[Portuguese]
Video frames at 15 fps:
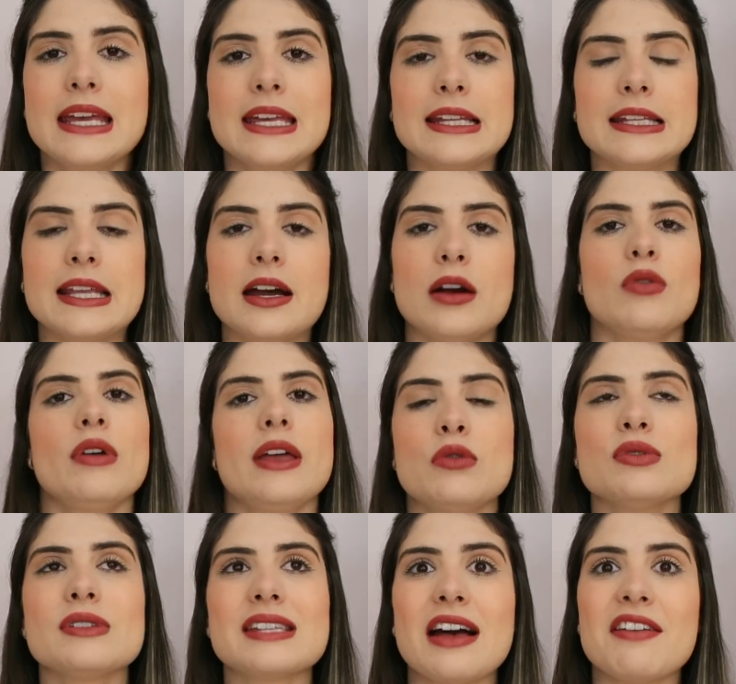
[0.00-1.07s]
Então,
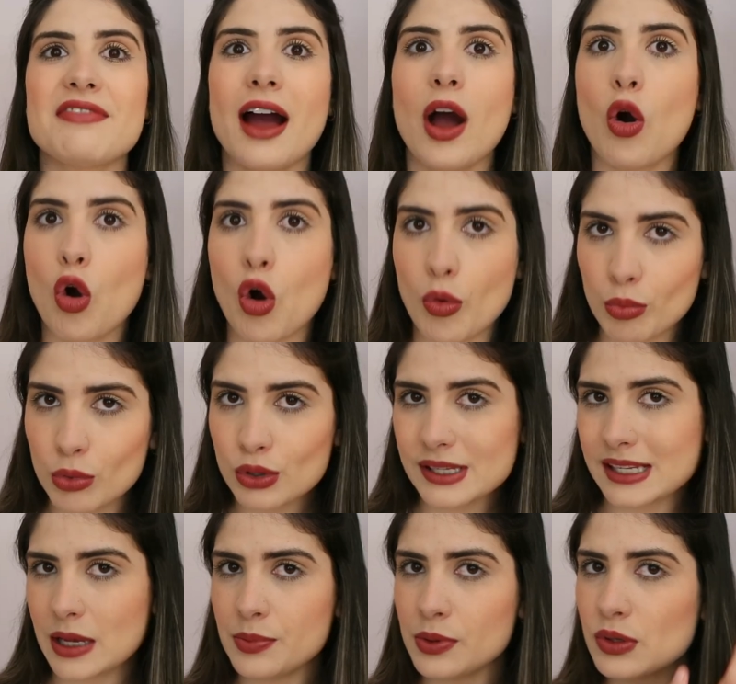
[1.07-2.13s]
eu usava Omo,
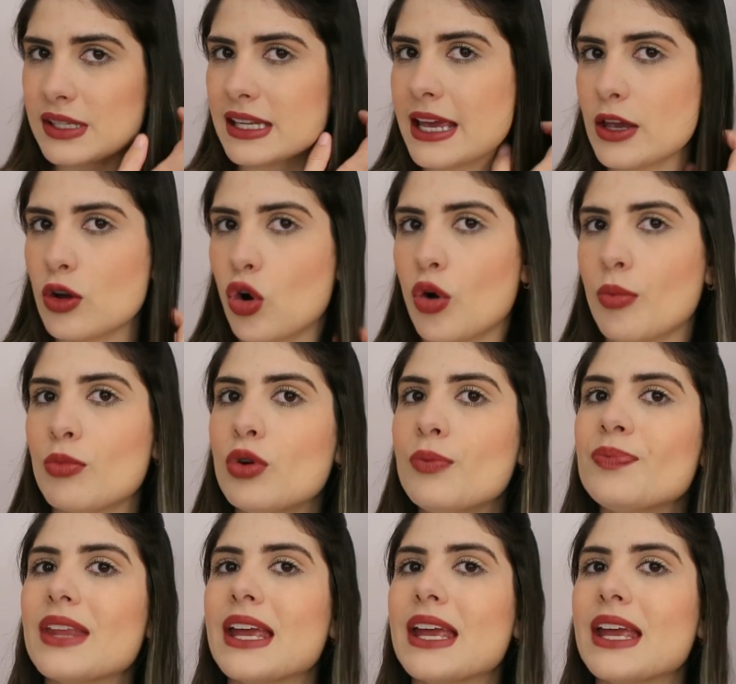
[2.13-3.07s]
sempre usei Omo,